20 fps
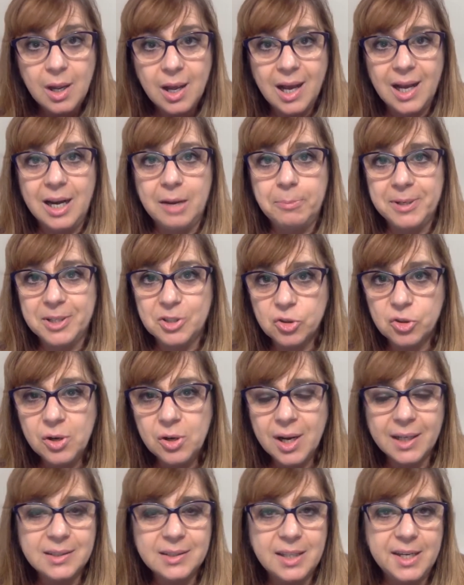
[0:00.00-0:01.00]
a la
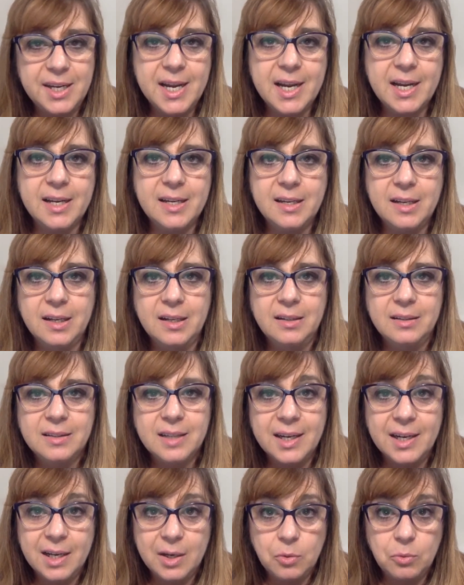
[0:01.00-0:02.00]
persona que tenía que
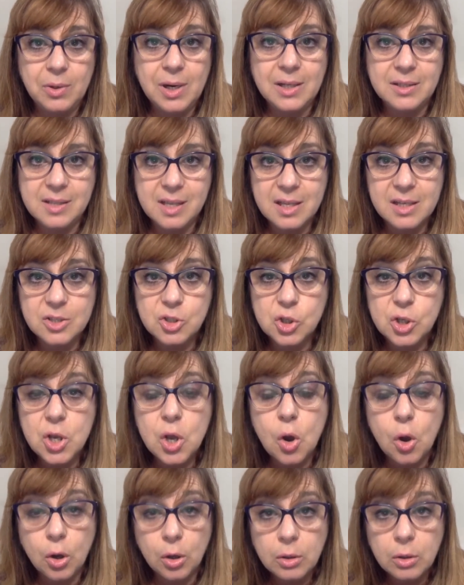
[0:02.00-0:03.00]
tener una
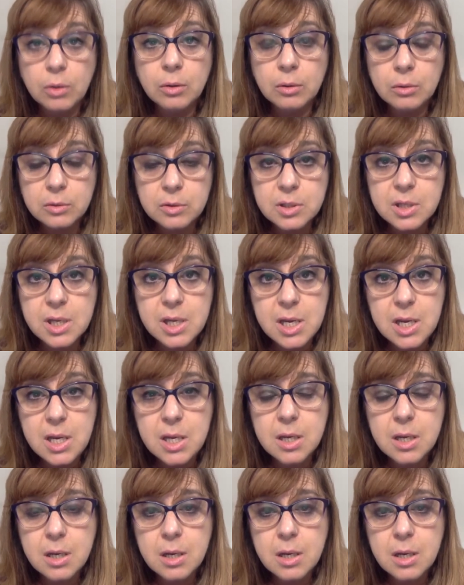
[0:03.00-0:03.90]
sedación, ¿sí?